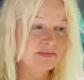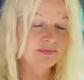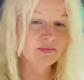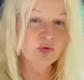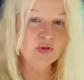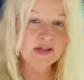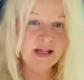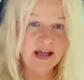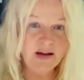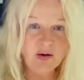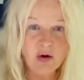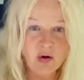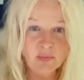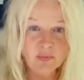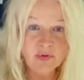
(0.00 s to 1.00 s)
wo es
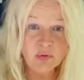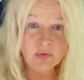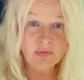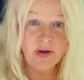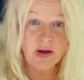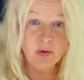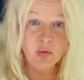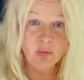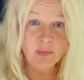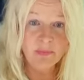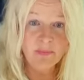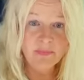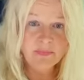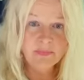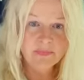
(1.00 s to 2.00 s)
herkommt und warum,